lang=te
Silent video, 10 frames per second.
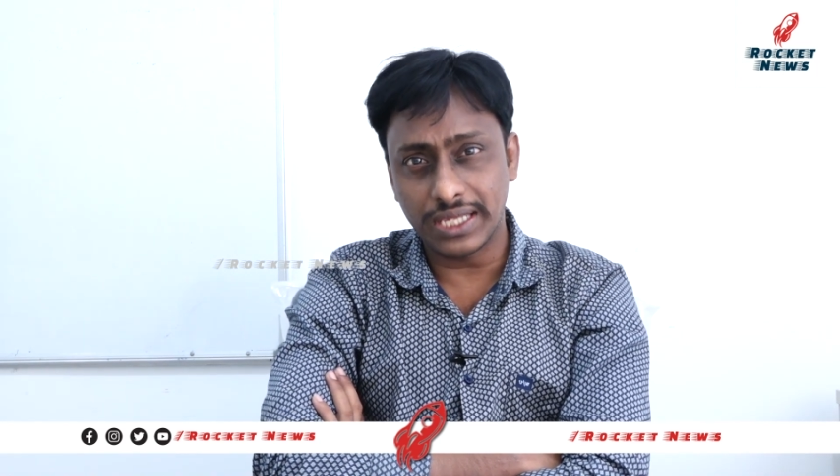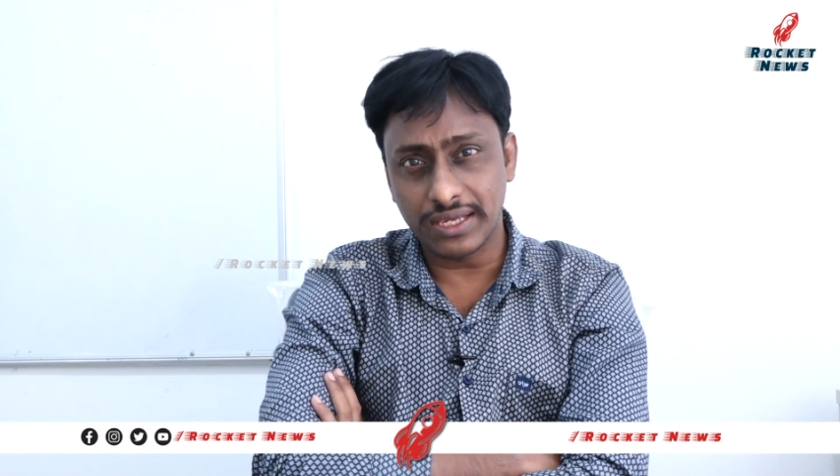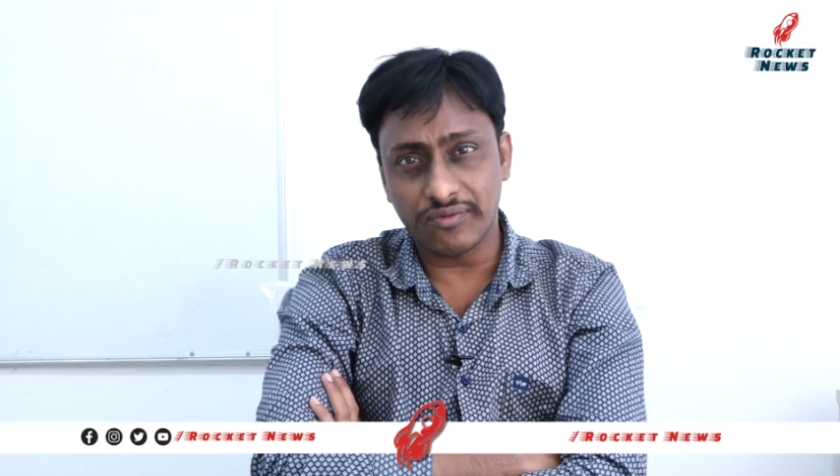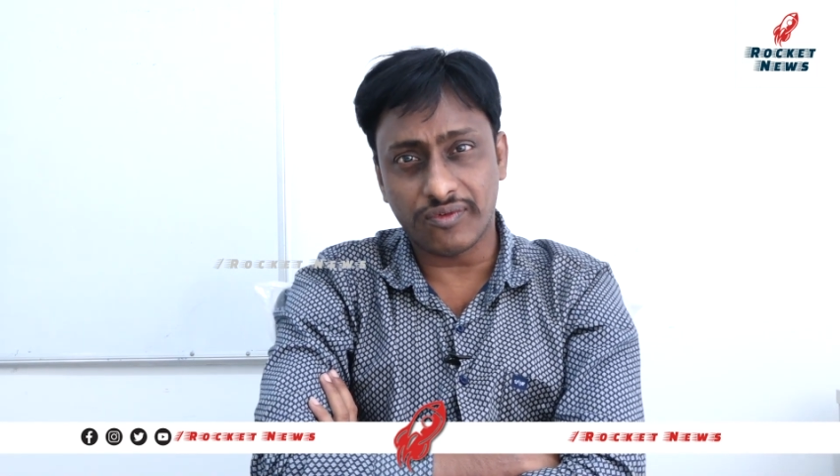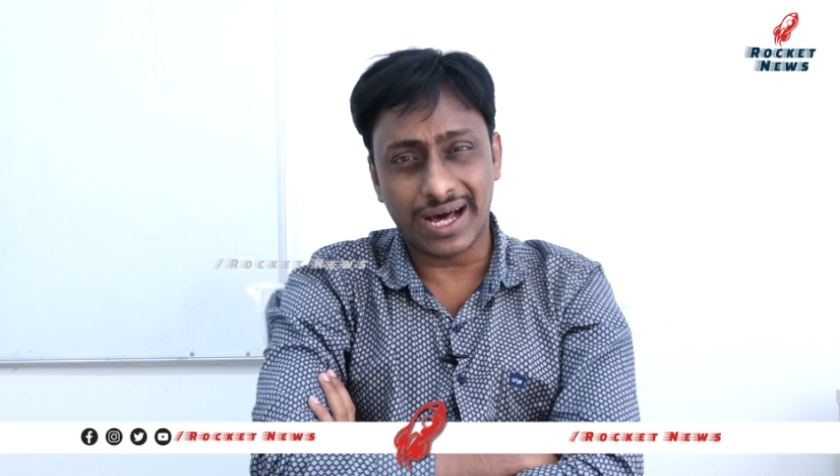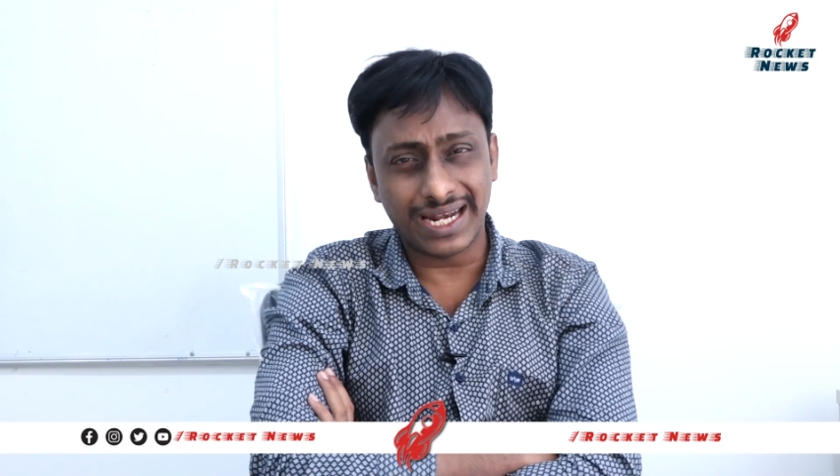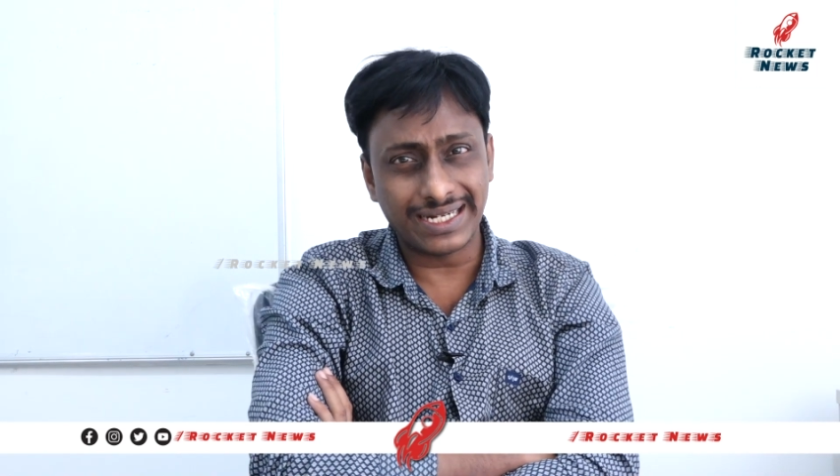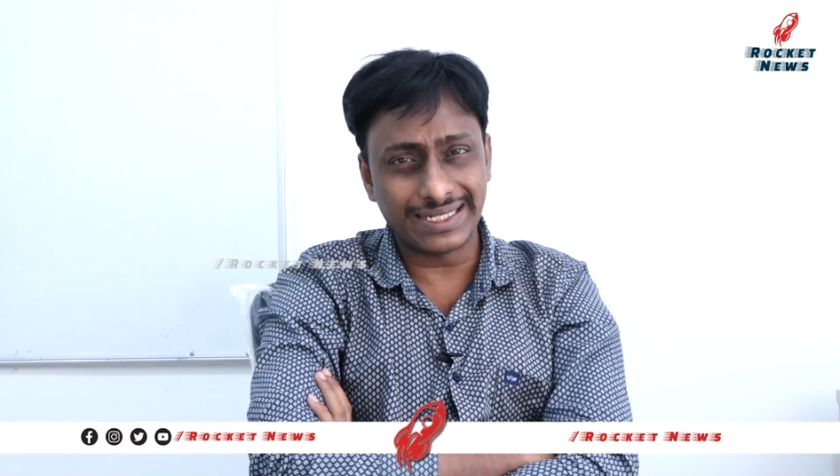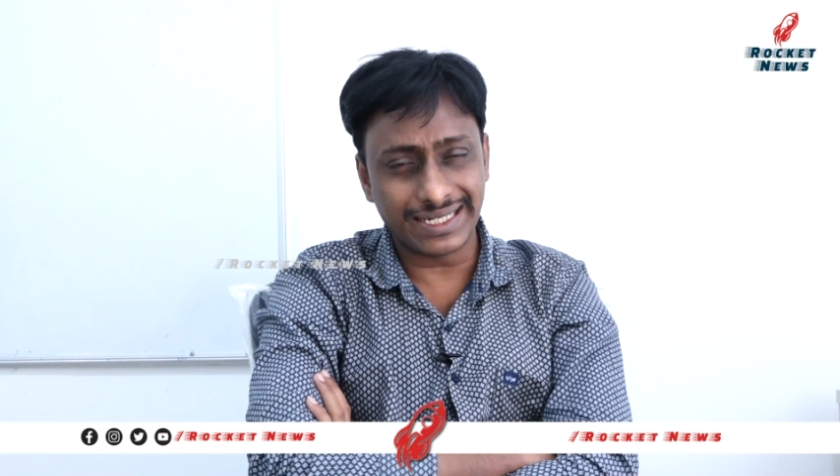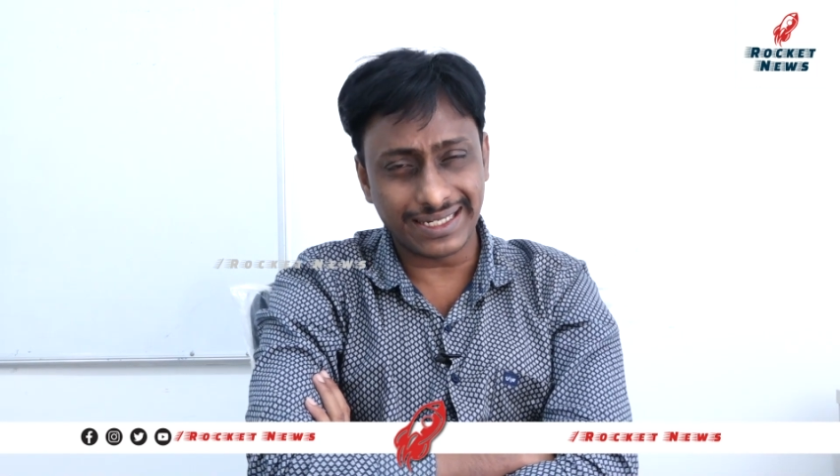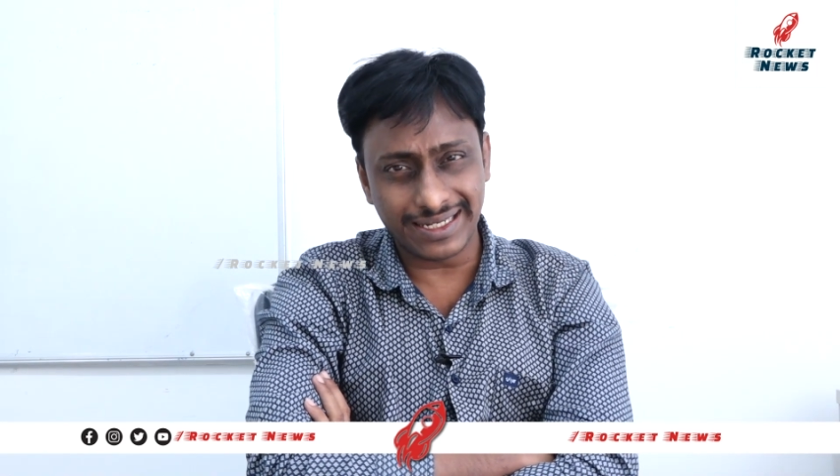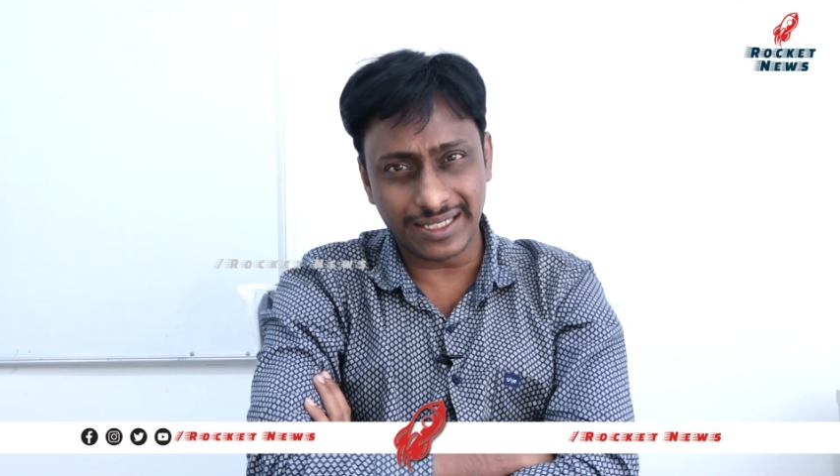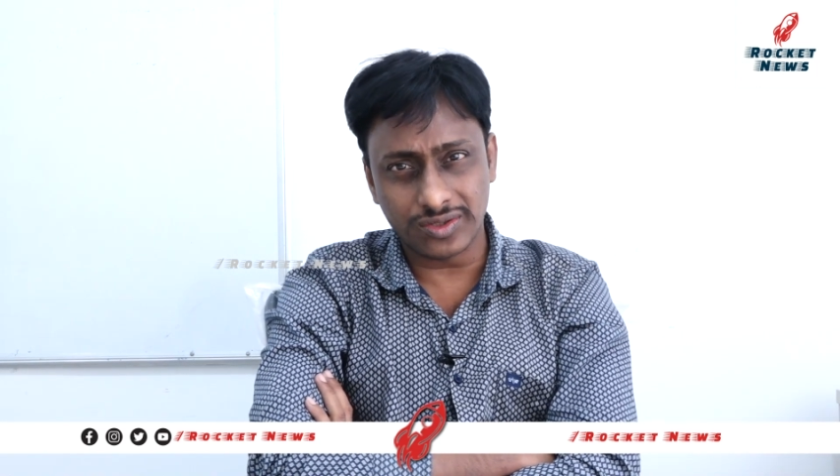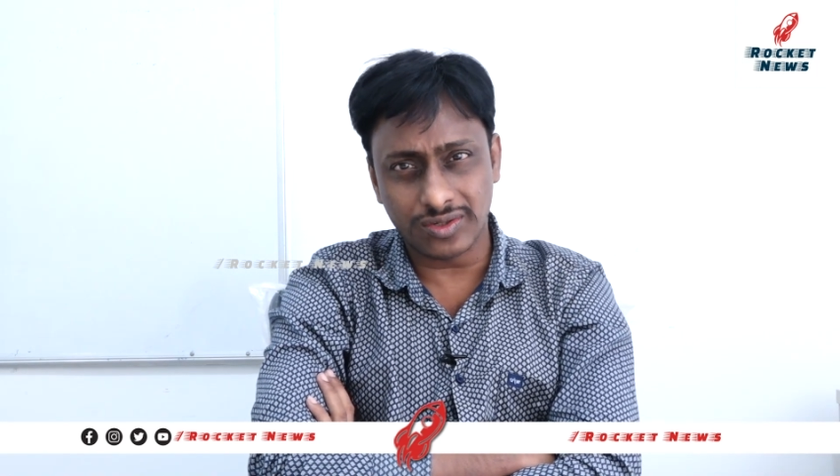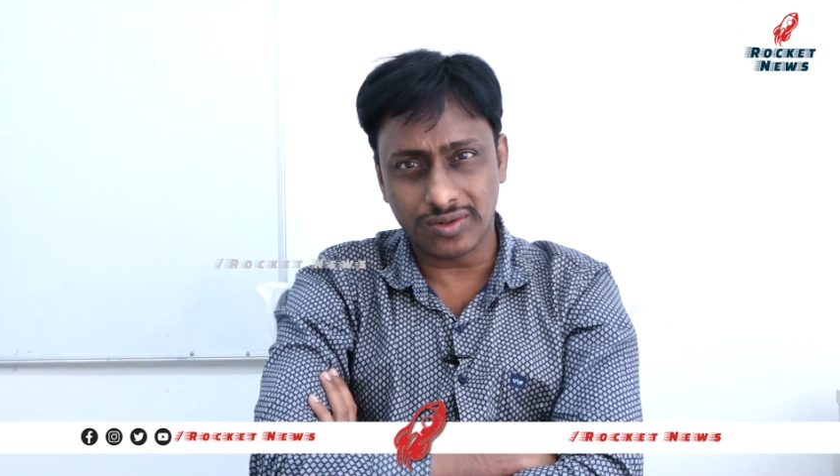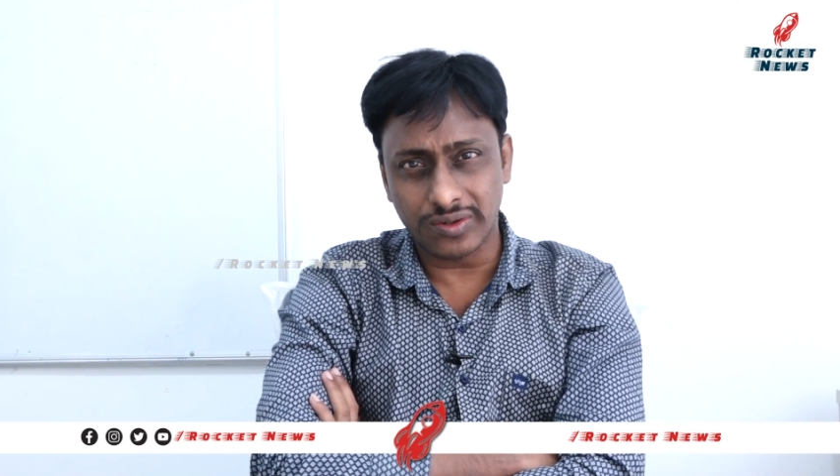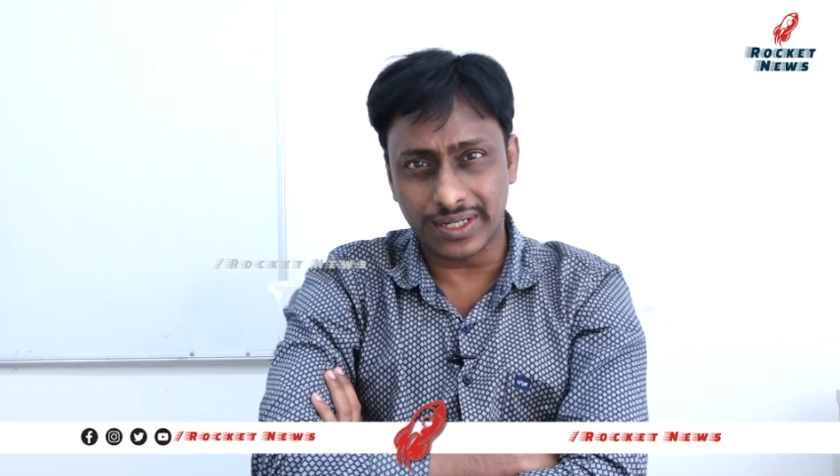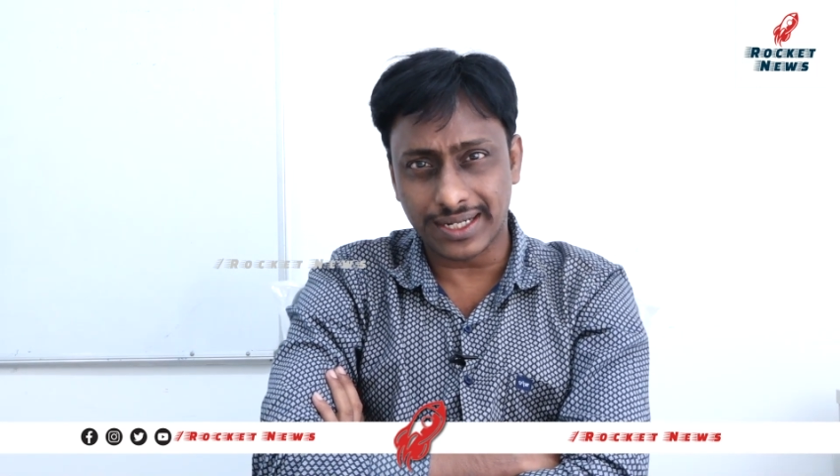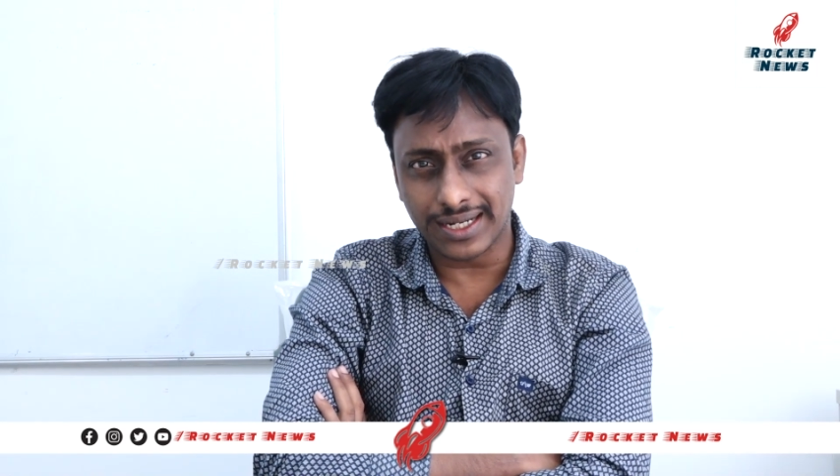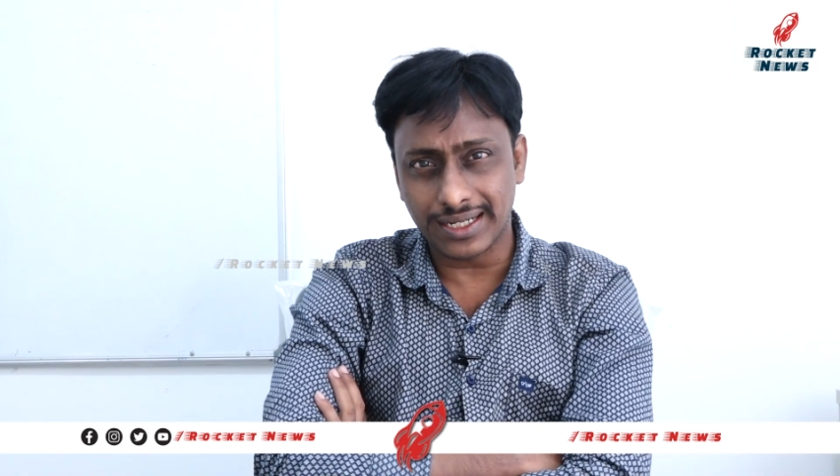ఈ వాలంటీర్ని
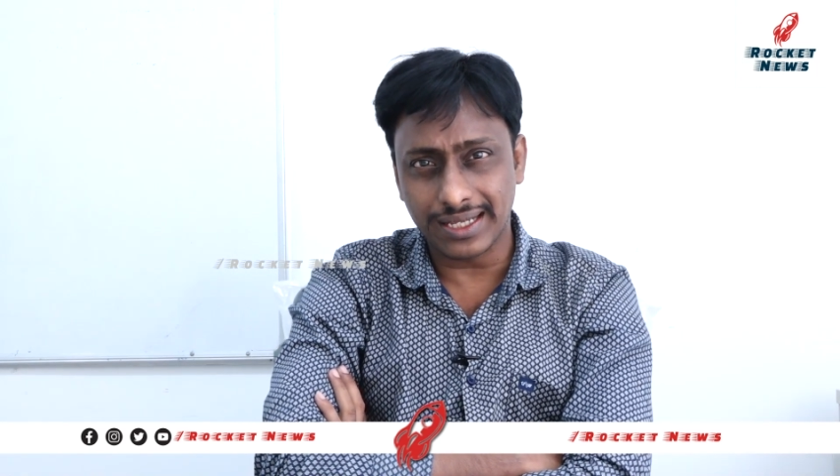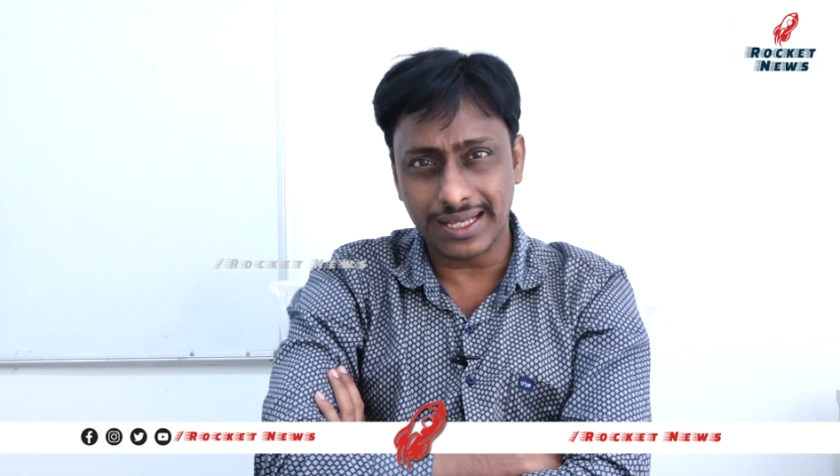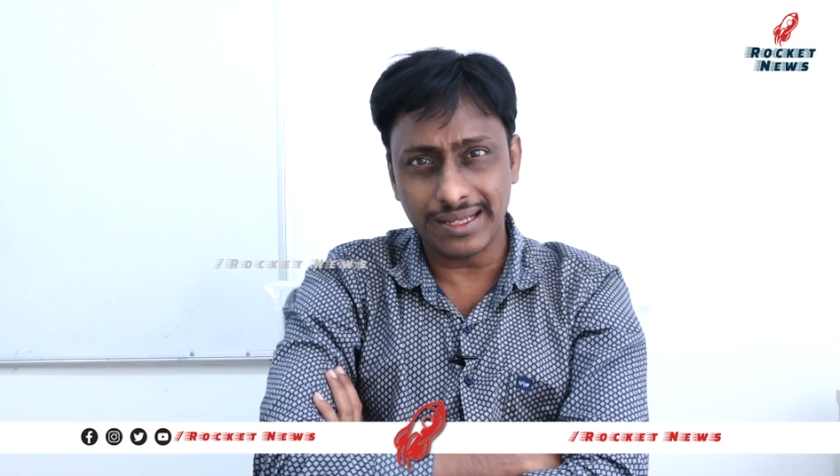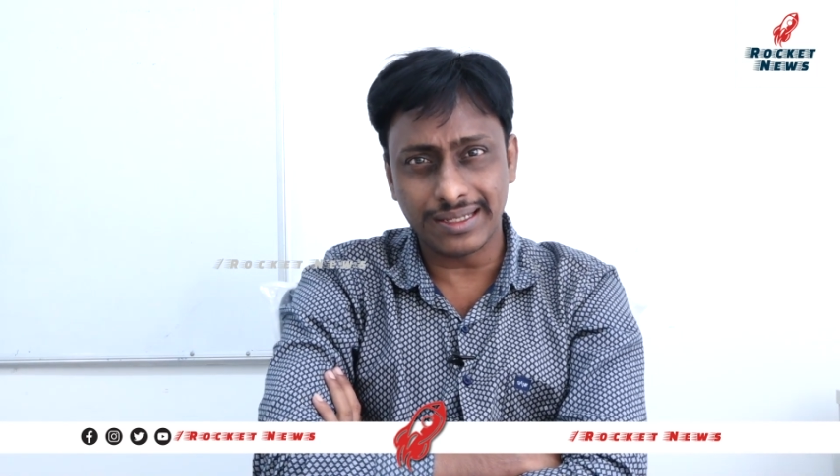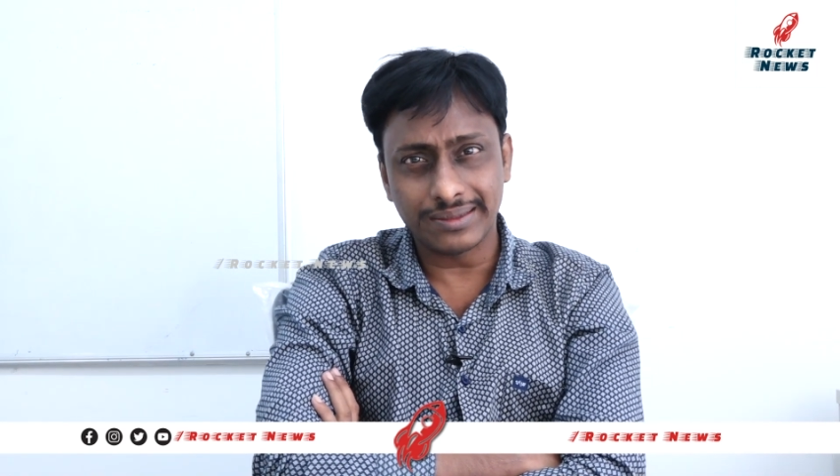ఎదుర్కొనడానికి